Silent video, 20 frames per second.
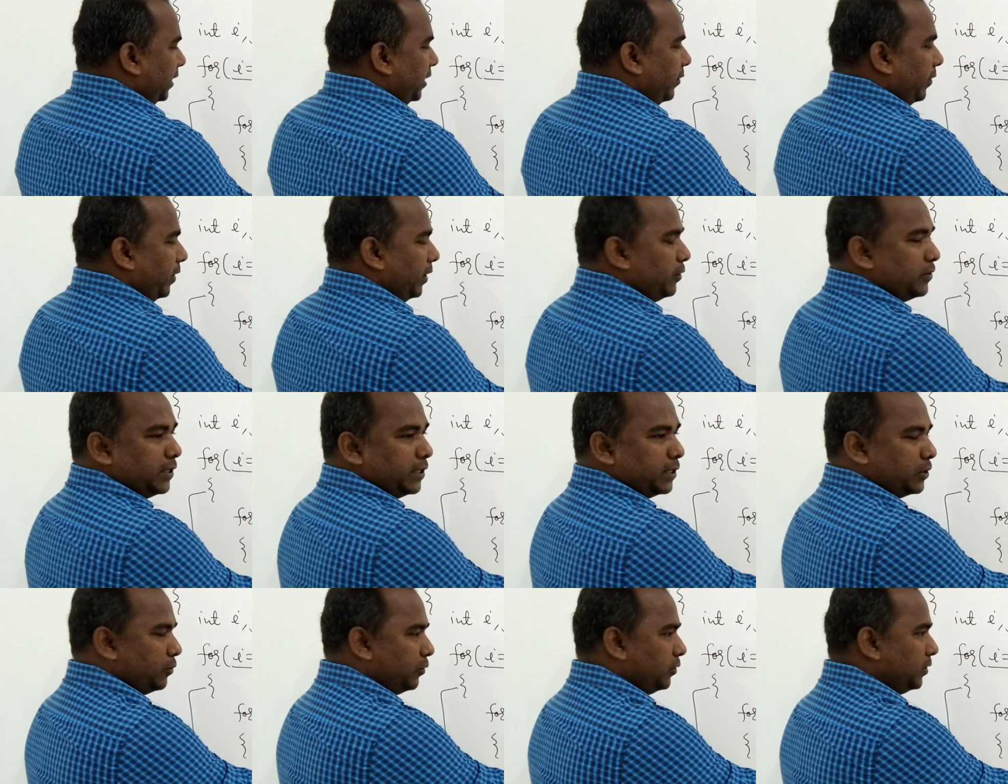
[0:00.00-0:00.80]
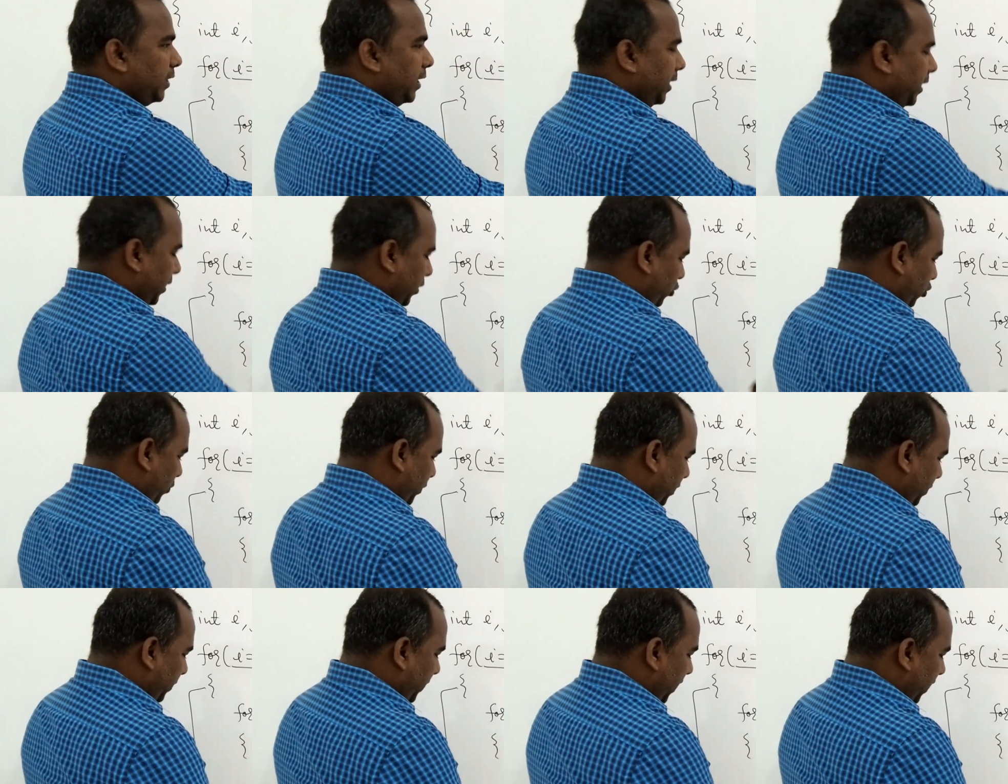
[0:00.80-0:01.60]
जे की वैल्यू सिक्स हो जाएगी तो
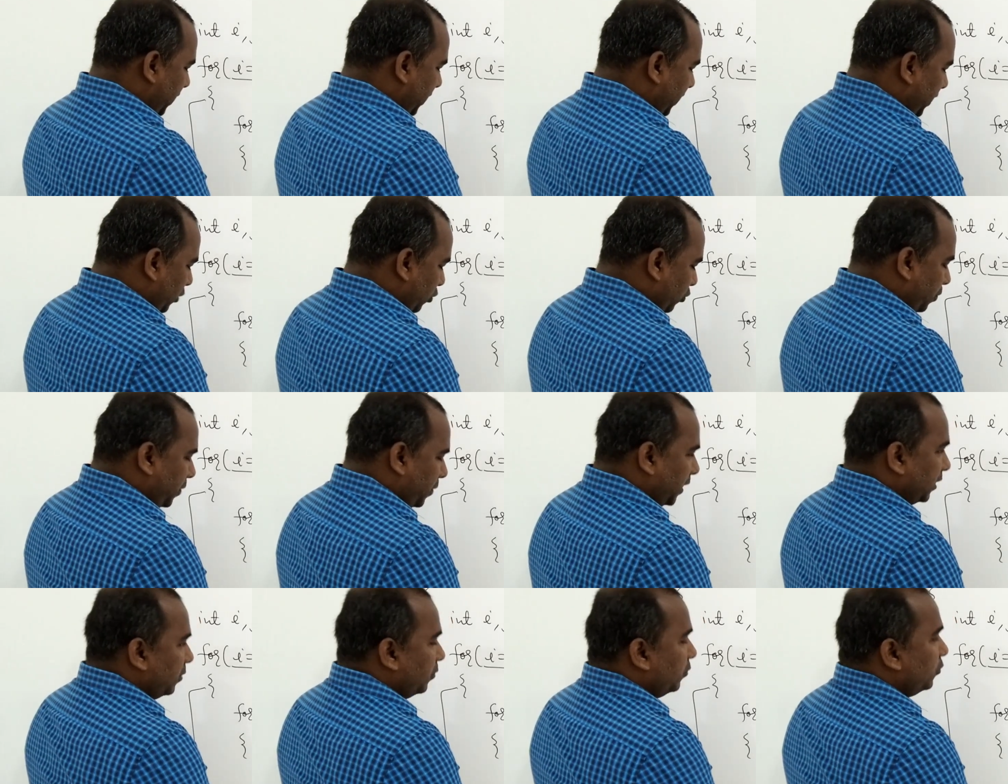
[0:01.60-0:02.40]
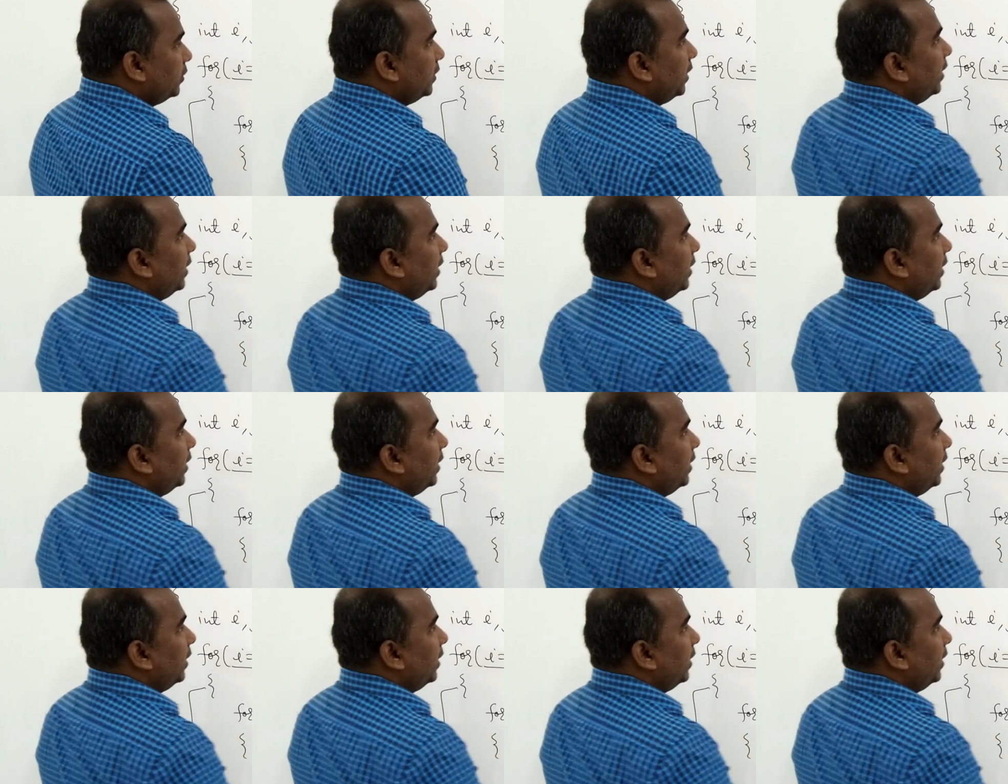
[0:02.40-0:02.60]
फिर मैं ये लूप खत्म हो